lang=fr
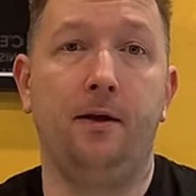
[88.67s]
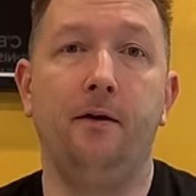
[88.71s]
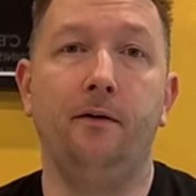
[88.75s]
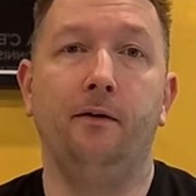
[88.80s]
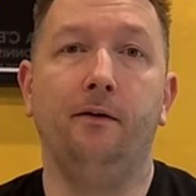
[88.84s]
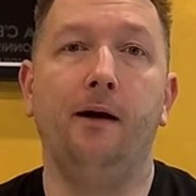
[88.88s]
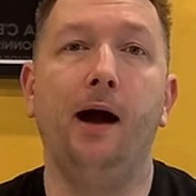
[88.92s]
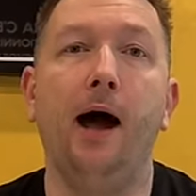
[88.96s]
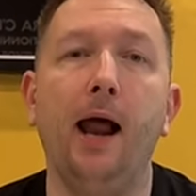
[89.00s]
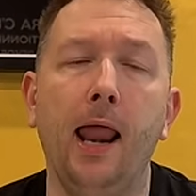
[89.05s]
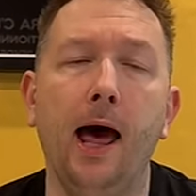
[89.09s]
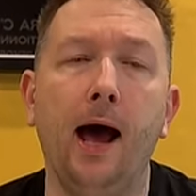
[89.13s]

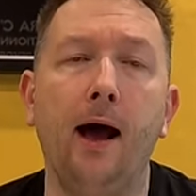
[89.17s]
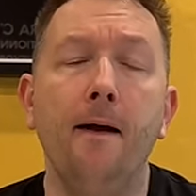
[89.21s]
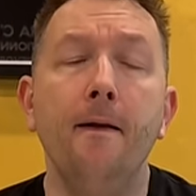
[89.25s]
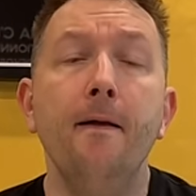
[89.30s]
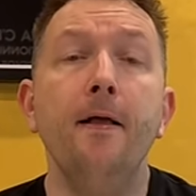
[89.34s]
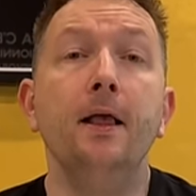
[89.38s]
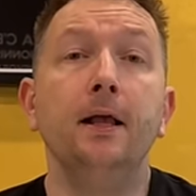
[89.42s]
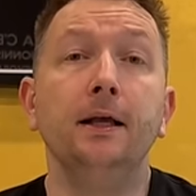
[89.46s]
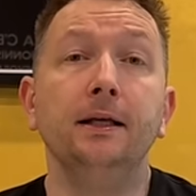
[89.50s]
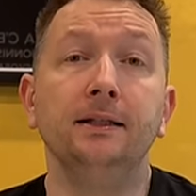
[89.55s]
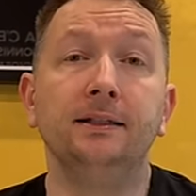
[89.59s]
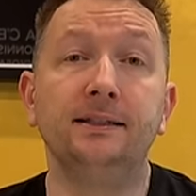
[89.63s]
Voilà.
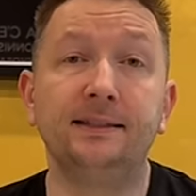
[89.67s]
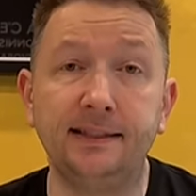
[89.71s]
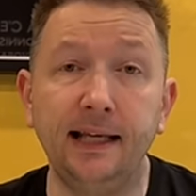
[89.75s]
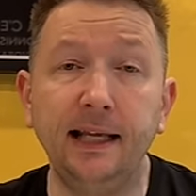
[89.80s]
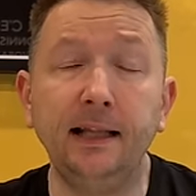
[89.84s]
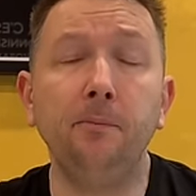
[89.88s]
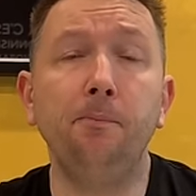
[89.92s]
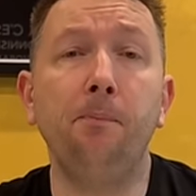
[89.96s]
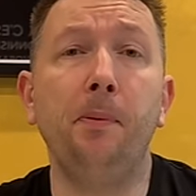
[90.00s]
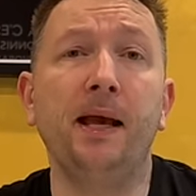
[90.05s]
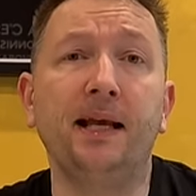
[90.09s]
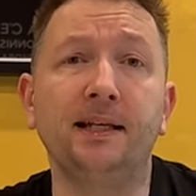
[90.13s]

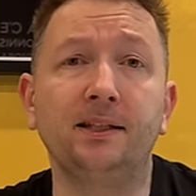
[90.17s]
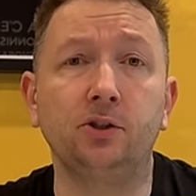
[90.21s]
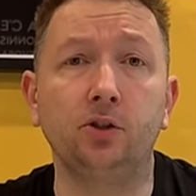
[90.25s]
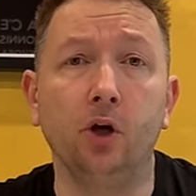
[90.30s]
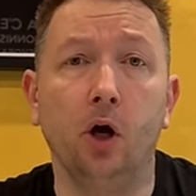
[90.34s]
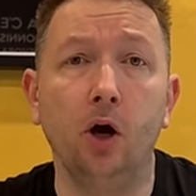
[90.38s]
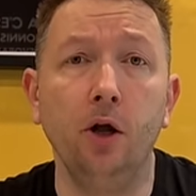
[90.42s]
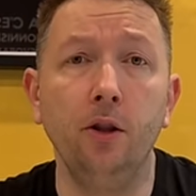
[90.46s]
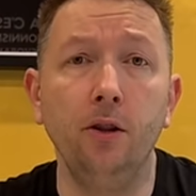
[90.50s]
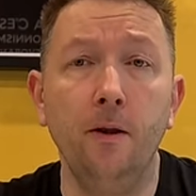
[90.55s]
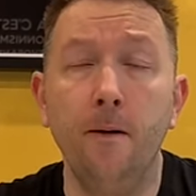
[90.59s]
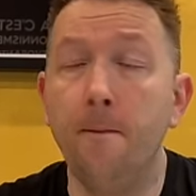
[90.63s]
Cette
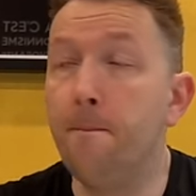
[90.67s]
personne